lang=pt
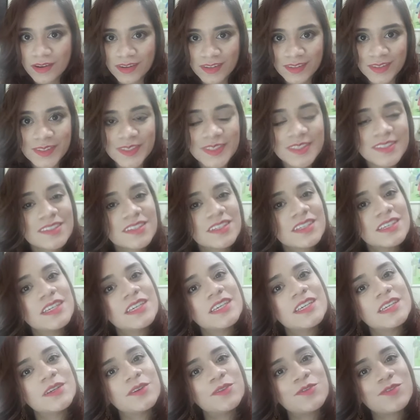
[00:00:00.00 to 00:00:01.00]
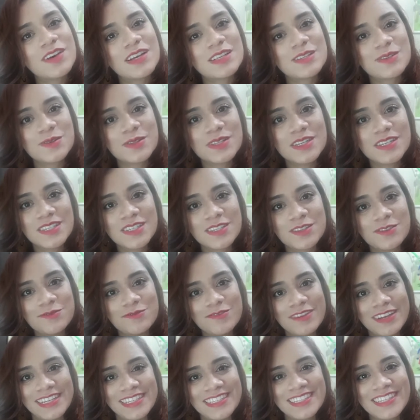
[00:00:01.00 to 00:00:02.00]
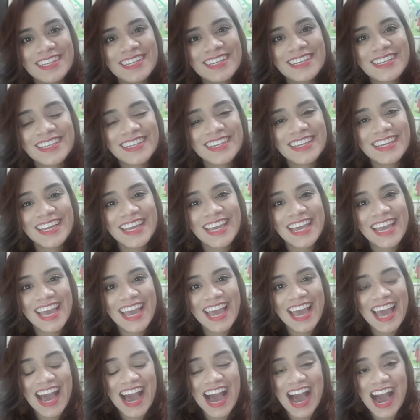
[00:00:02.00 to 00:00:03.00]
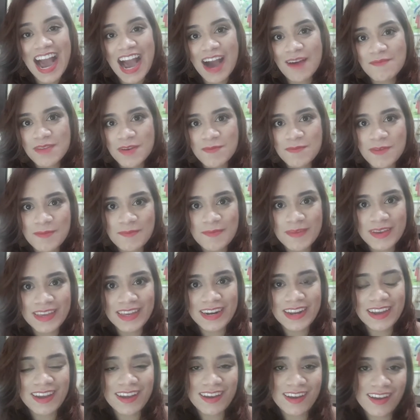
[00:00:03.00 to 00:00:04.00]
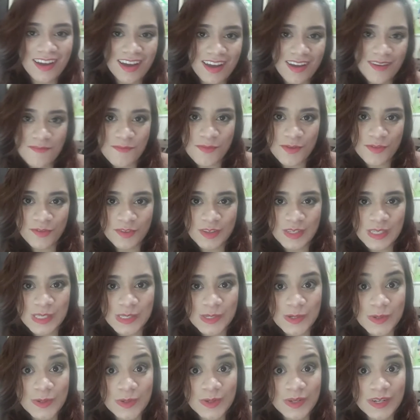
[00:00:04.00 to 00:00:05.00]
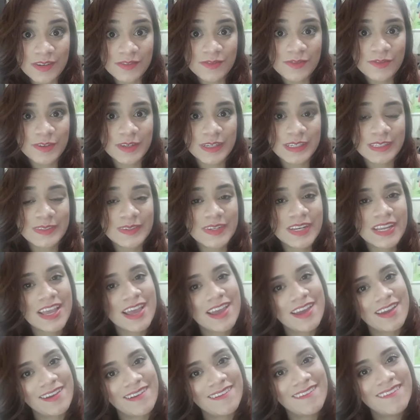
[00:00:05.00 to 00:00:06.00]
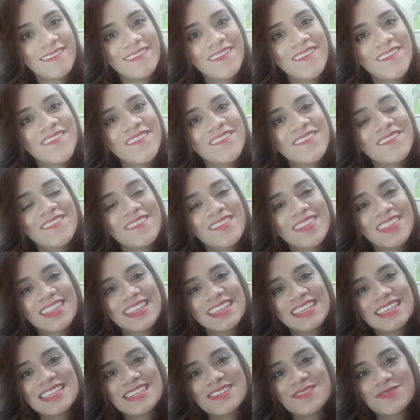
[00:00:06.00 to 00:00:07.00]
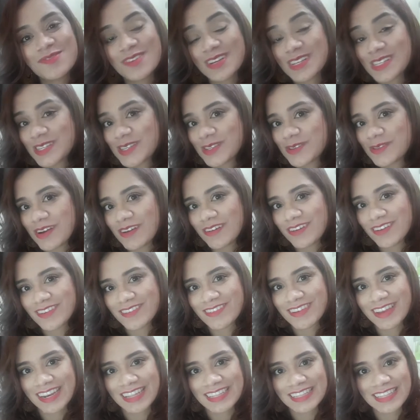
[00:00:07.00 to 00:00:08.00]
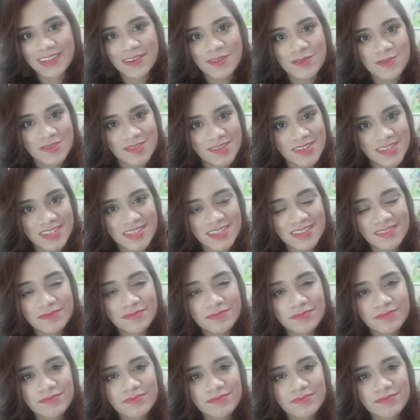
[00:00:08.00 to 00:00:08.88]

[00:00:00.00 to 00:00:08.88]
anos que eu faço dança do ventre. A minha primeira professora foi a Nuriel, que eu faço aula com ela até hoje.